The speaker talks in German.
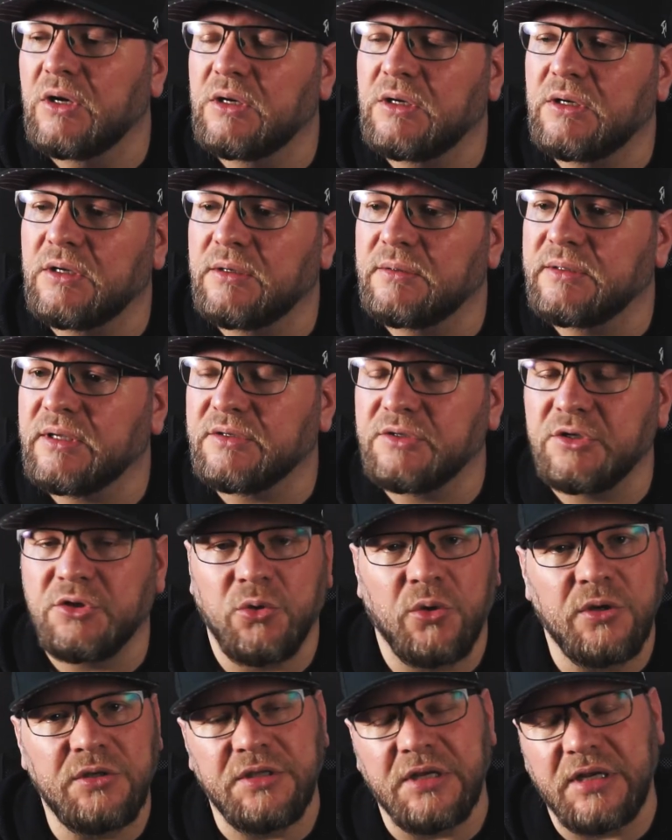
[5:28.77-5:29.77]
Äh, dass
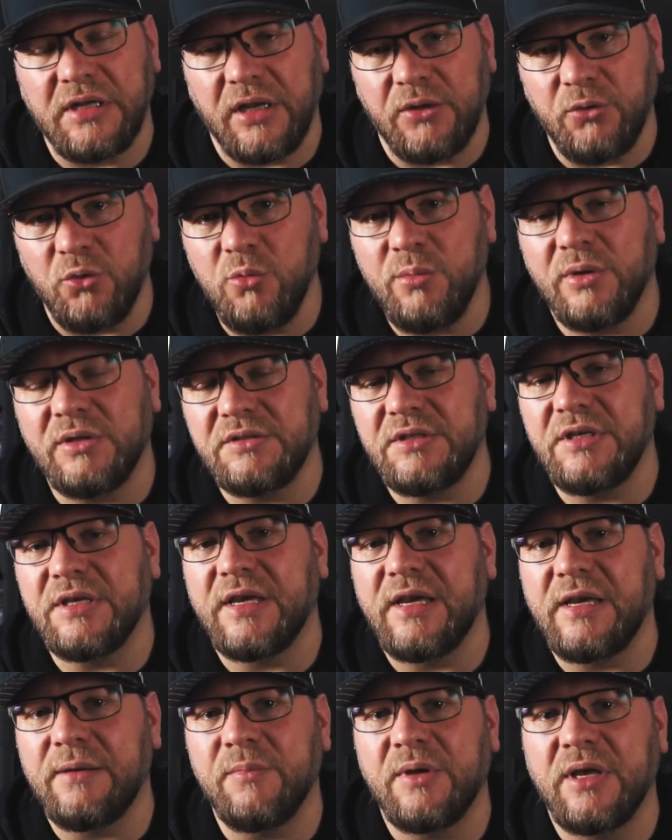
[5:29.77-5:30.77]
ich euch eine kleine
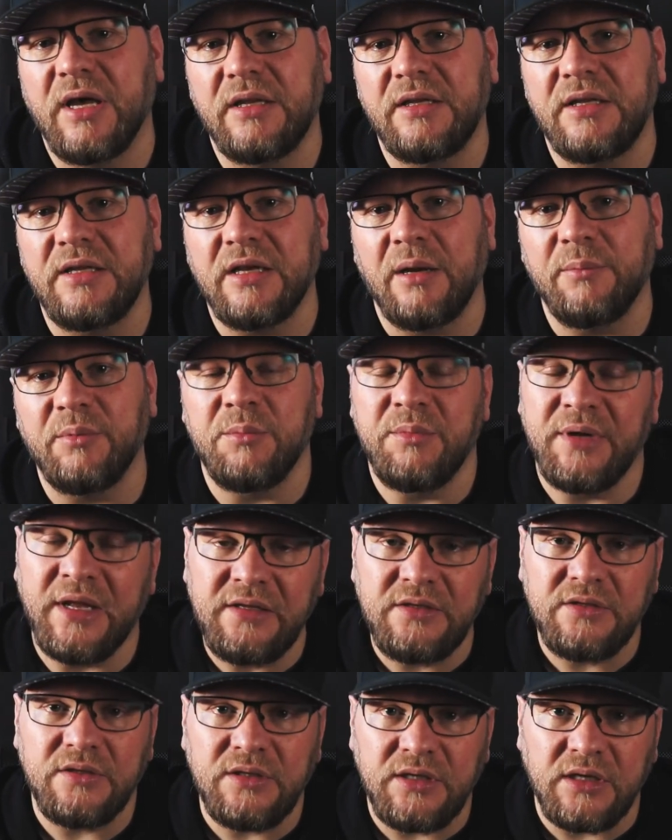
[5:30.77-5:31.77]
Übersicht geben kann. Ich habe im
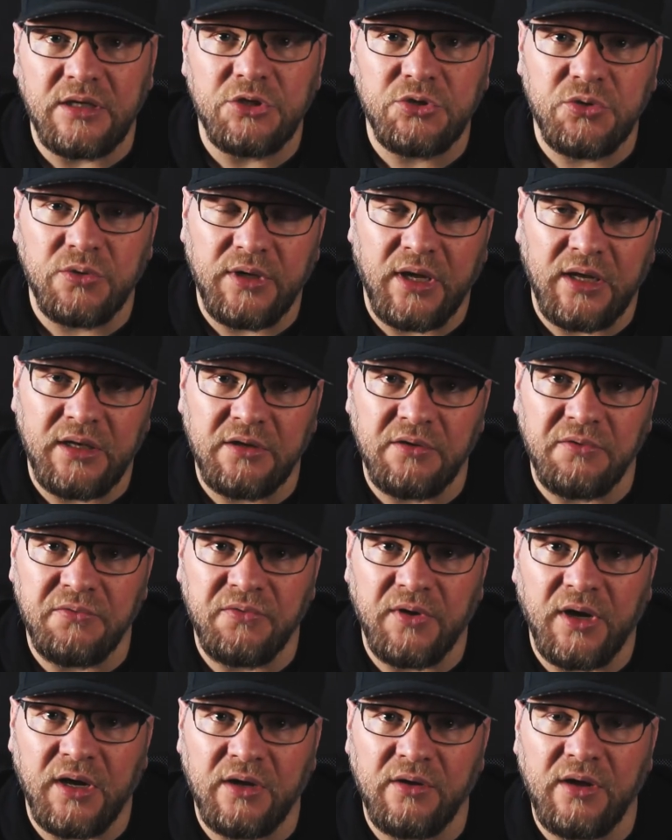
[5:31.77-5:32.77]
letzten Jahr schon
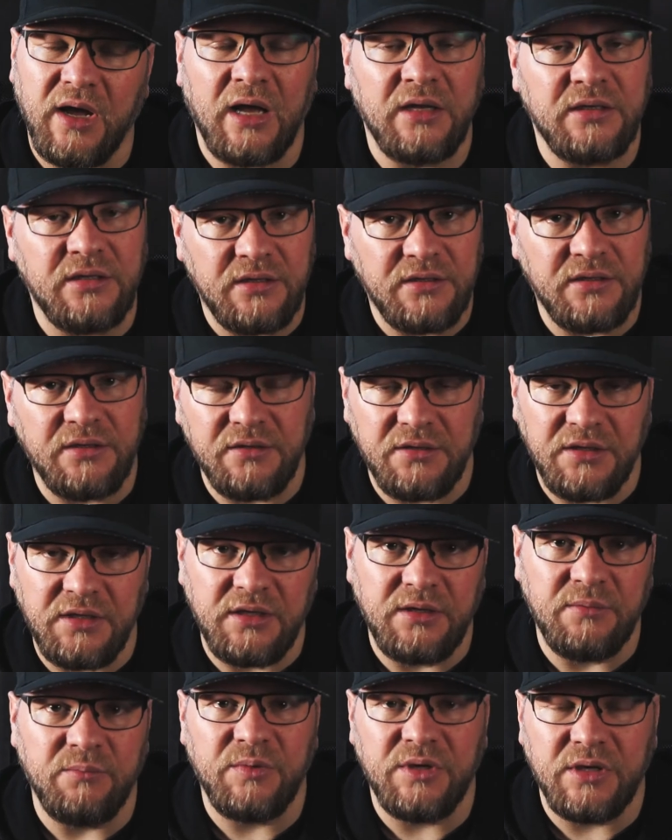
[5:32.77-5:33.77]
angefangen. Alle,
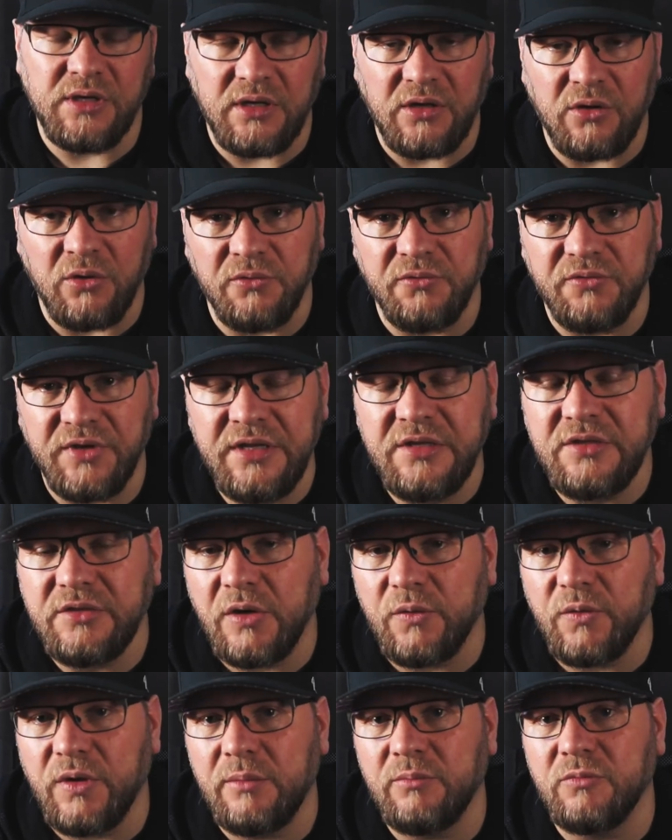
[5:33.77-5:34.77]
die mir auf
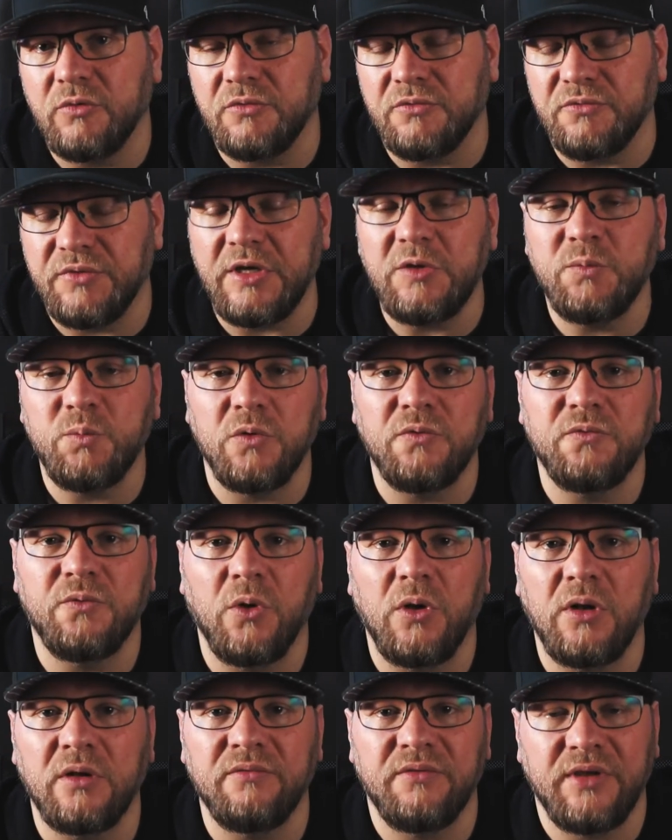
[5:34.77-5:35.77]
Instagram und Facebook
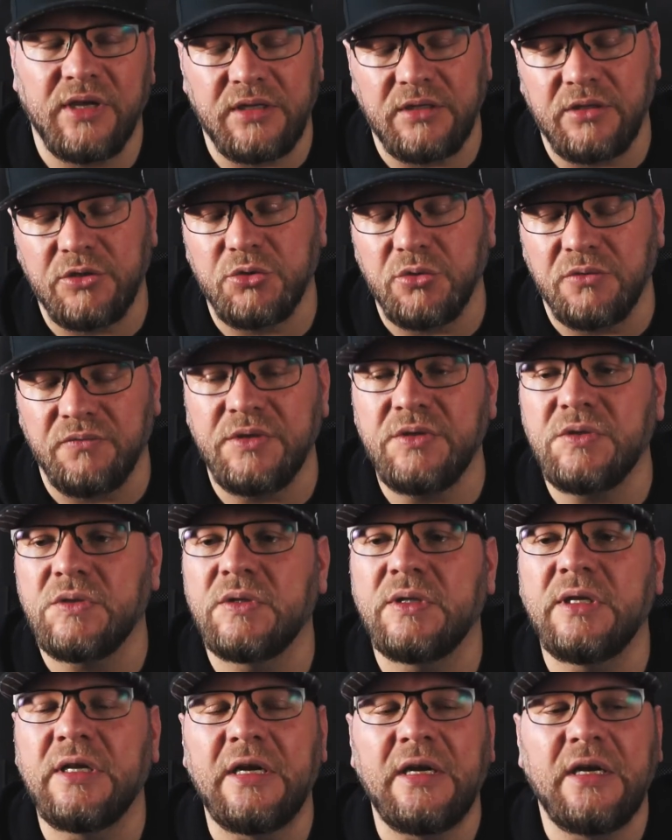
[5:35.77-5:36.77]
folgen, werden das schon
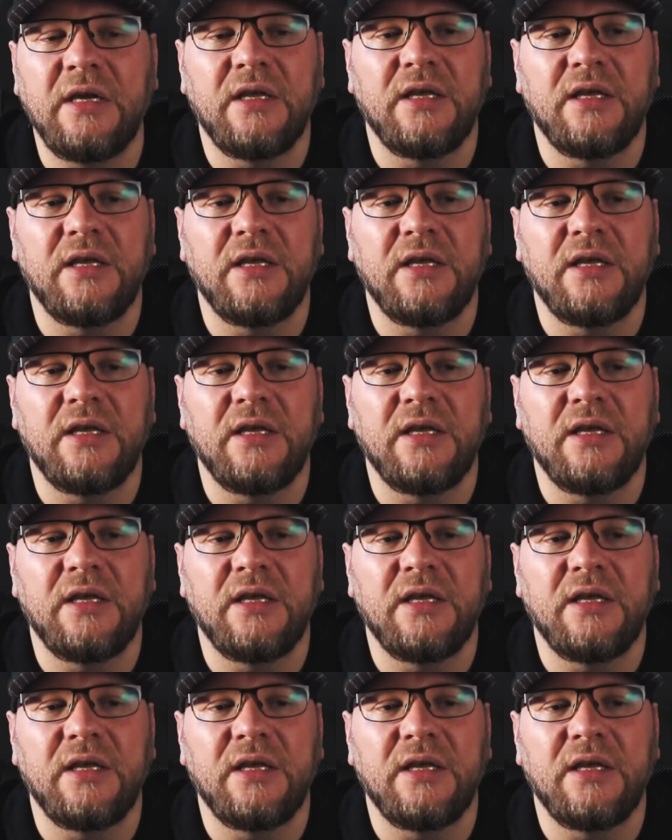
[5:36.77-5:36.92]
wissen.